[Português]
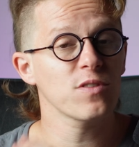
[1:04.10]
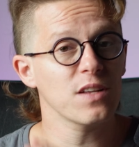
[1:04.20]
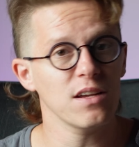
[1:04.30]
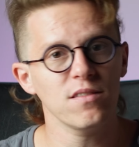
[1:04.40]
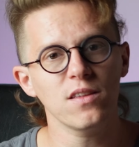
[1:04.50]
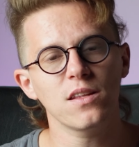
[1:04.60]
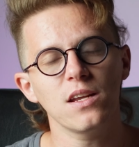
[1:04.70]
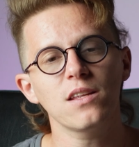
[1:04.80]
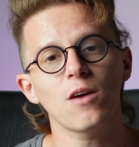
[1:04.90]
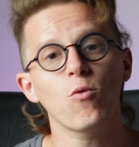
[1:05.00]

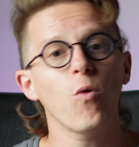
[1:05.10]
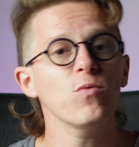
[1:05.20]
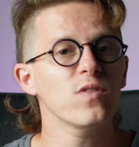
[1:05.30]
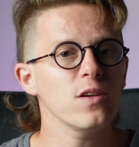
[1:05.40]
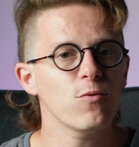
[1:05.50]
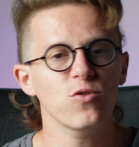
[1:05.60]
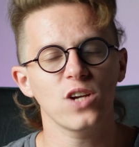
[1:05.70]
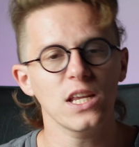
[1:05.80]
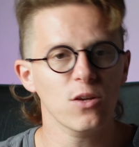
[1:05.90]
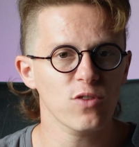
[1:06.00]
1330 com
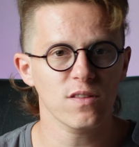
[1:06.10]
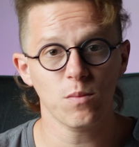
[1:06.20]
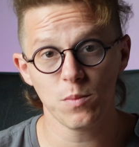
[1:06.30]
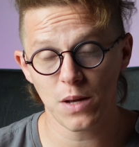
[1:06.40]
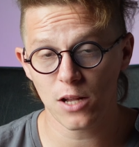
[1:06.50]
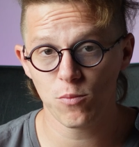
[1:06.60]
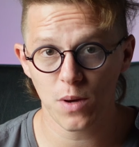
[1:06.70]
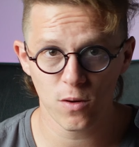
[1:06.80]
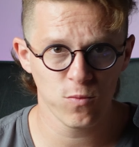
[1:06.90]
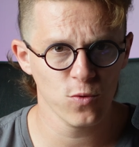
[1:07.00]
5G, então já está preparado
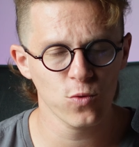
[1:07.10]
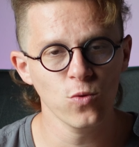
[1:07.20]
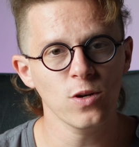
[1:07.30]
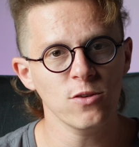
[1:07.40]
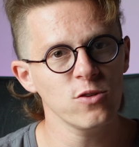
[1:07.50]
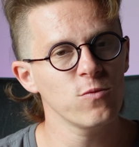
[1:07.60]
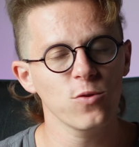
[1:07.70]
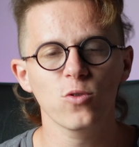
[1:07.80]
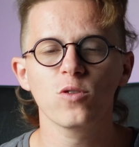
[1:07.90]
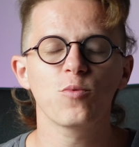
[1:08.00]
para o futuro. E eu digo
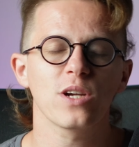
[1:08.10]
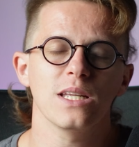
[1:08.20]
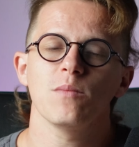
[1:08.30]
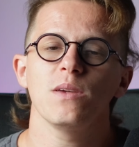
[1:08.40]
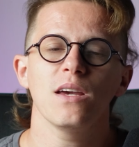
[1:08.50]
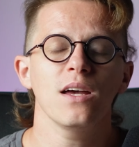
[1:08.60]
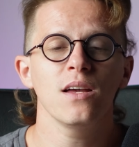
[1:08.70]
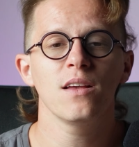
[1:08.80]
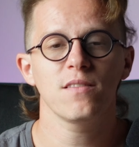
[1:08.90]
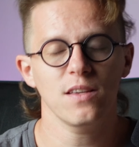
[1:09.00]
futuro porque na minha
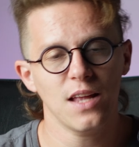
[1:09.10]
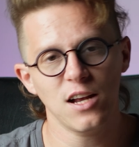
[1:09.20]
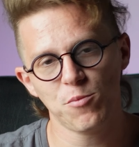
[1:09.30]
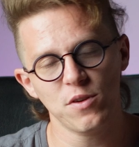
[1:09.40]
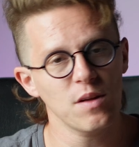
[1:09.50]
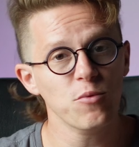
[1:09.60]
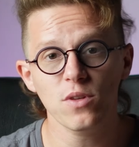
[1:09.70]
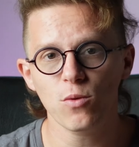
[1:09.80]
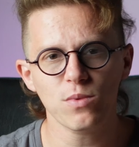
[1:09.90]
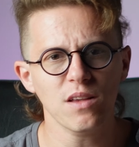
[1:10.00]
cidade, por exemplo,
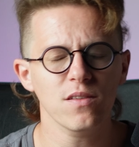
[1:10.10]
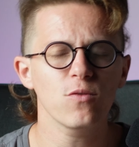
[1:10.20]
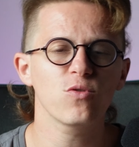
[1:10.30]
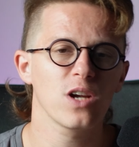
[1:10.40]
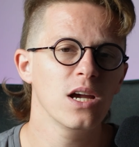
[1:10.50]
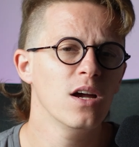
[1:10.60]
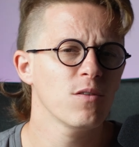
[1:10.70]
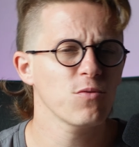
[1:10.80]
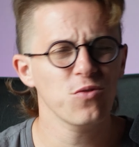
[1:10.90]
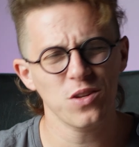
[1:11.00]
não tem 5G.
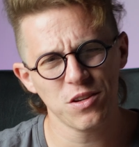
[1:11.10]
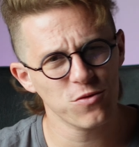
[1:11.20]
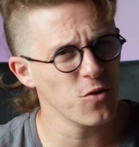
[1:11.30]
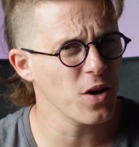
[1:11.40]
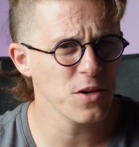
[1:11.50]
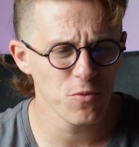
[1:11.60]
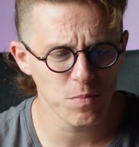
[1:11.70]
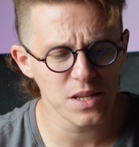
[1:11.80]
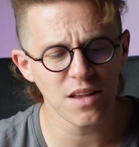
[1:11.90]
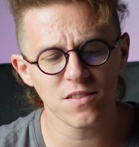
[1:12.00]
Funciona só em um
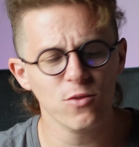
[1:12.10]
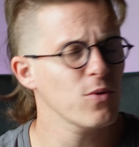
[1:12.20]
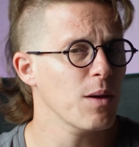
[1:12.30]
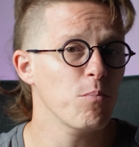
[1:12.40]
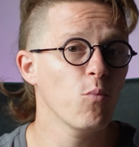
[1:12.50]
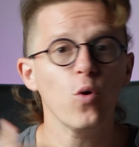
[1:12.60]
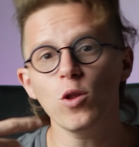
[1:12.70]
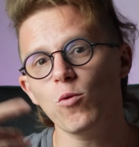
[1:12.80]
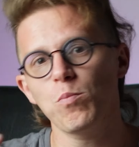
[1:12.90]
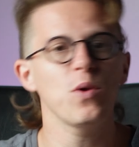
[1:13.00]
pedacinho e é
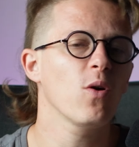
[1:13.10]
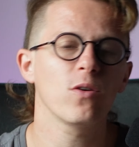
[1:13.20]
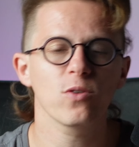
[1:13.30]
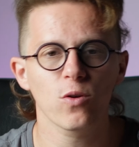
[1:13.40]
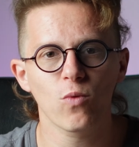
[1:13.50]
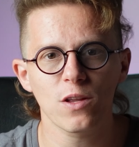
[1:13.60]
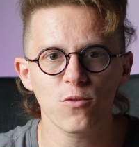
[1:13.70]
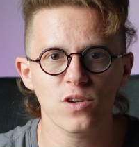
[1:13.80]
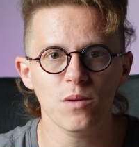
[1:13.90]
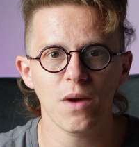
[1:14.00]
muito pior do que o
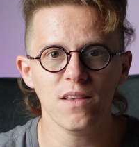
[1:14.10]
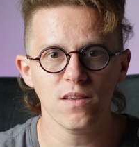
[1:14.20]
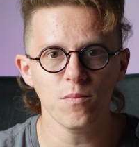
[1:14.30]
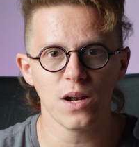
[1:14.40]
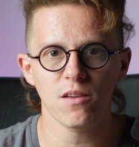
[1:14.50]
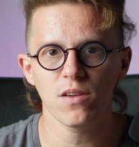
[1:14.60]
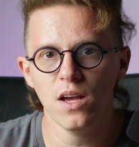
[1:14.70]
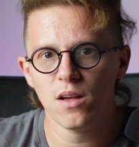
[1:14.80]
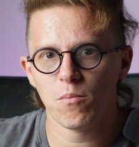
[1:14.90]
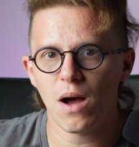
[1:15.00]
4G, mas em breve
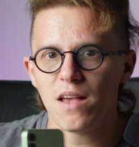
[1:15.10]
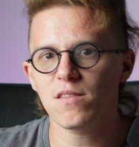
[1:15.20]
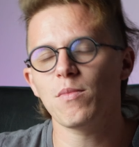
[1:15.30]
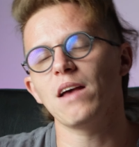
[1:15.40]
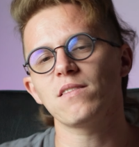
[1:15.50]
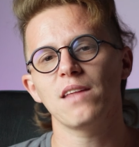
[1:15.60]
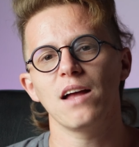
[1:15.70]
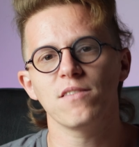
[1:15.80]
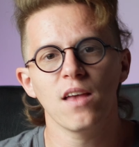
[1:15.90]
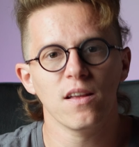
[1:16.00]
mais e mais
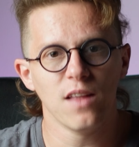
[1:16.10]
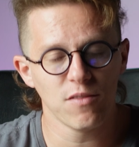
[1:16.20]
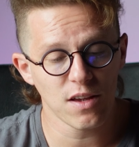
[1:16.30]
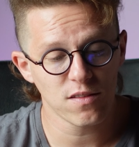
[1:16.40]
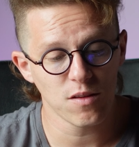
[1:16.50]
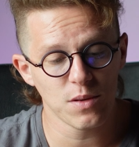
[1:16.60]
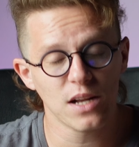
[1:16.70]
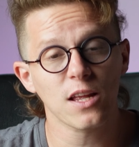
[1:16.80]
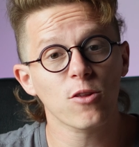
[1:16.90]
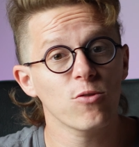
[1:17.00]
cidades devem receber
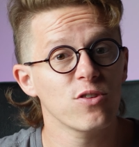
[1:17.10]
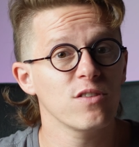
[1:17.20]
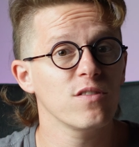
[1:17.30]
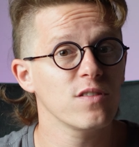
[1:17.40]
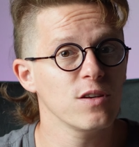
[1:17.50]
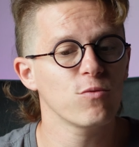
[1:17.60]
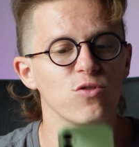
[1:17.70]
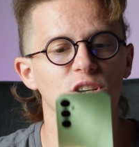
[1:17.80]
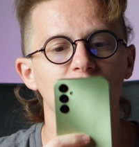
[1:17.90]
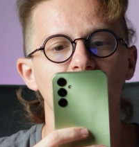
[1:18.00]
a tecnologia de
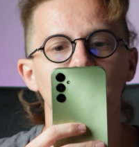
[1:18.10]
5G.